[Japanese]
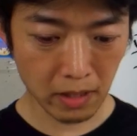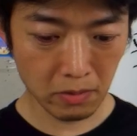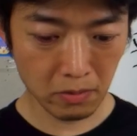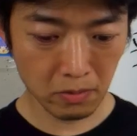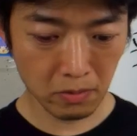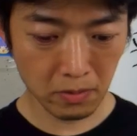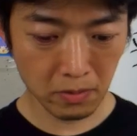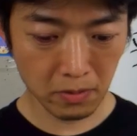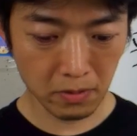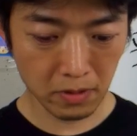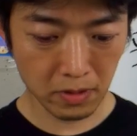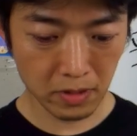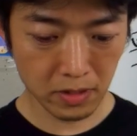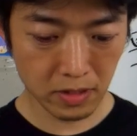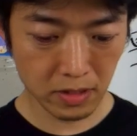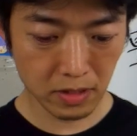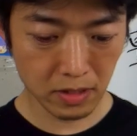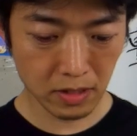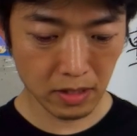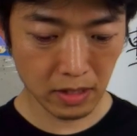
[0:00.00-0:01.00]
あの
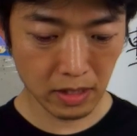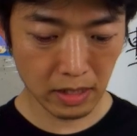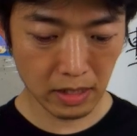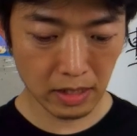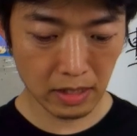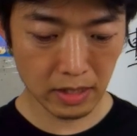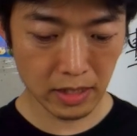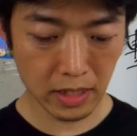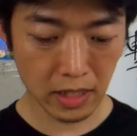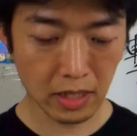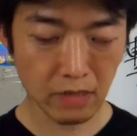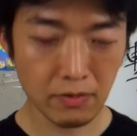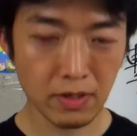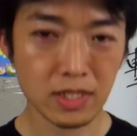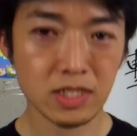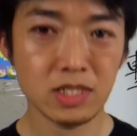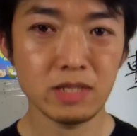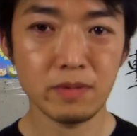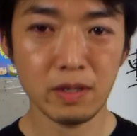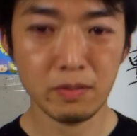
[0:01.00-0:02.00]
さっきはい
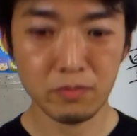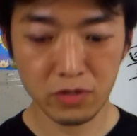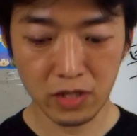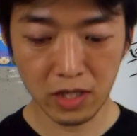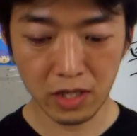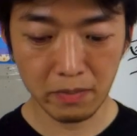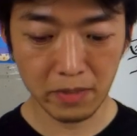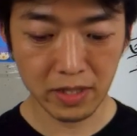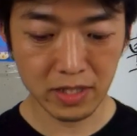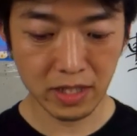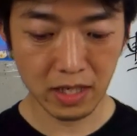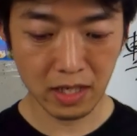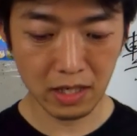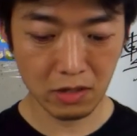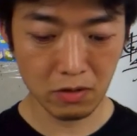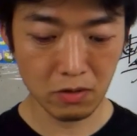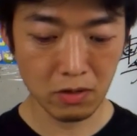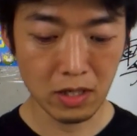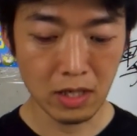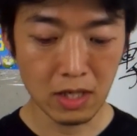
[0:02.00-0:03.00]
ちまんぶで言いましたけ
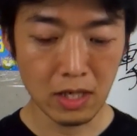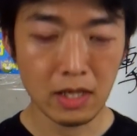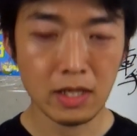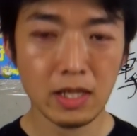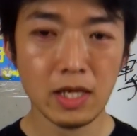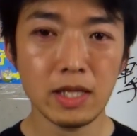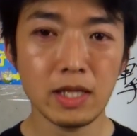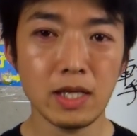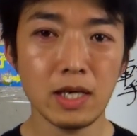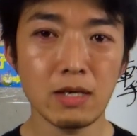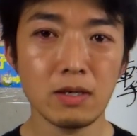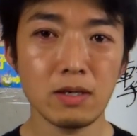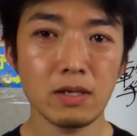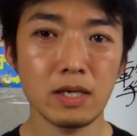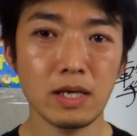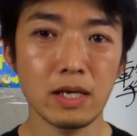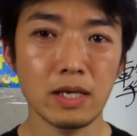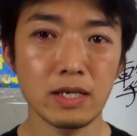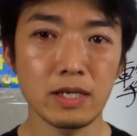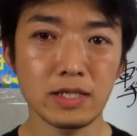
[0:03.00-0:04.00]
ど、大体、
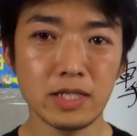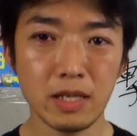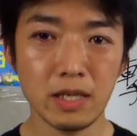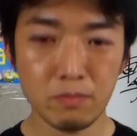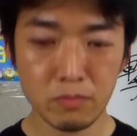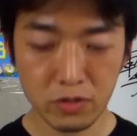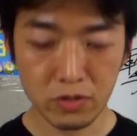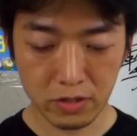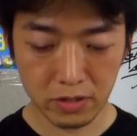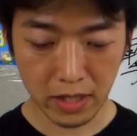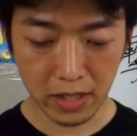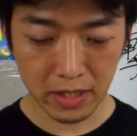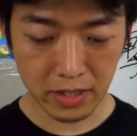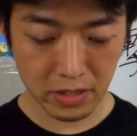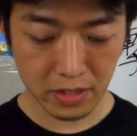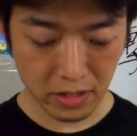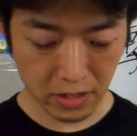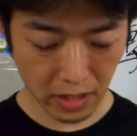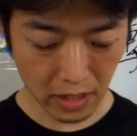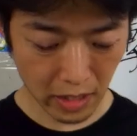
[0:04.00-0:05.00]
えー、せんぶぐらい
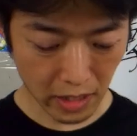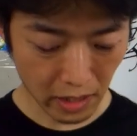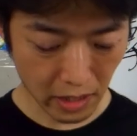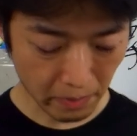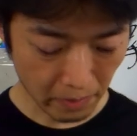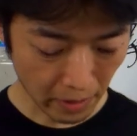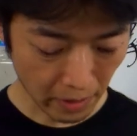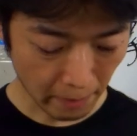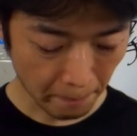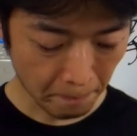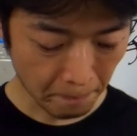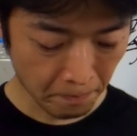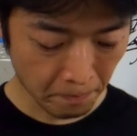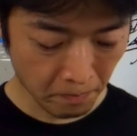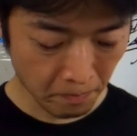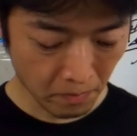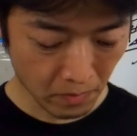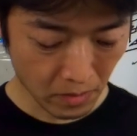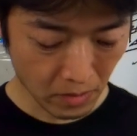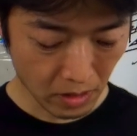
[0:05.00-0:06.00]
ずつであれば、
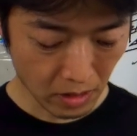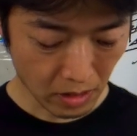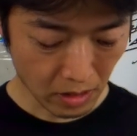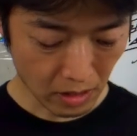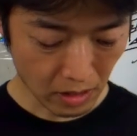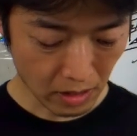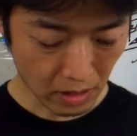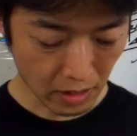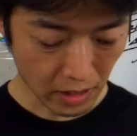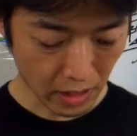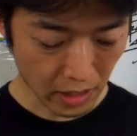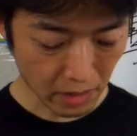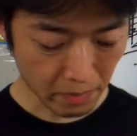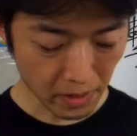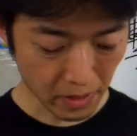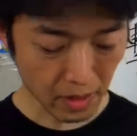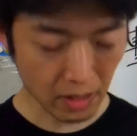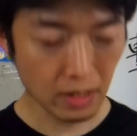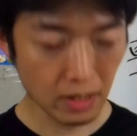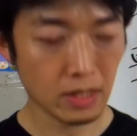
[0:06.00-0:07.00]
えー、大体
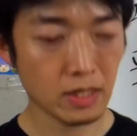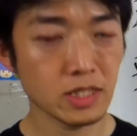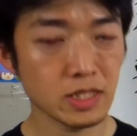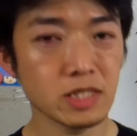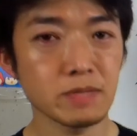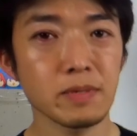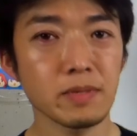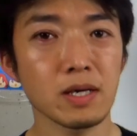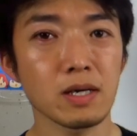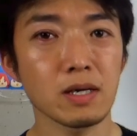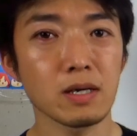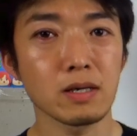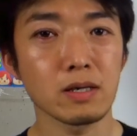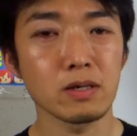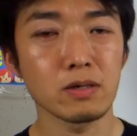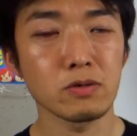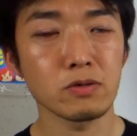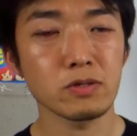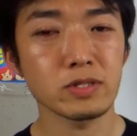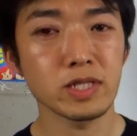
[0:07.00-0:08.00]
まあいちまん
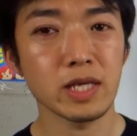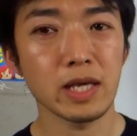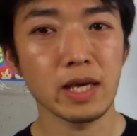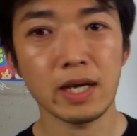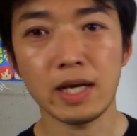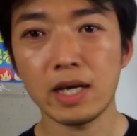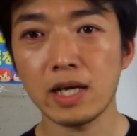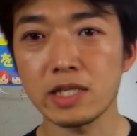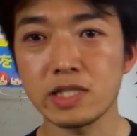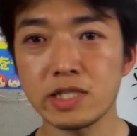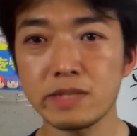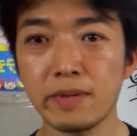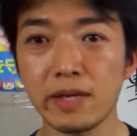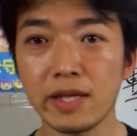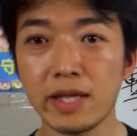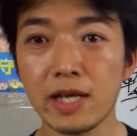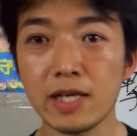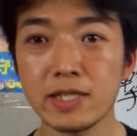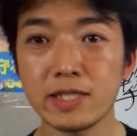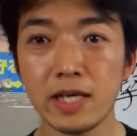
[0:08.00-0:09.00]
ろくせんえんからいちまん
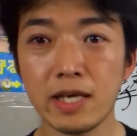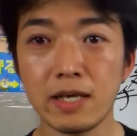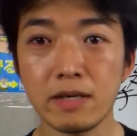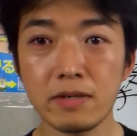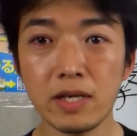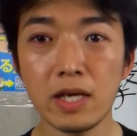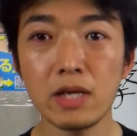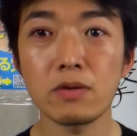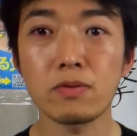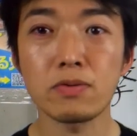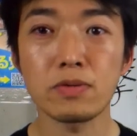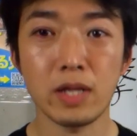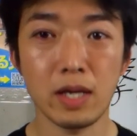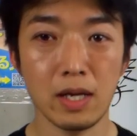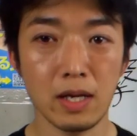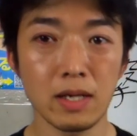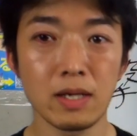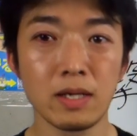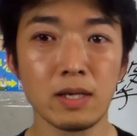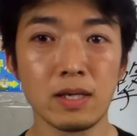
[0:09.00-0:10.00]
ななせんえんぐらいの負担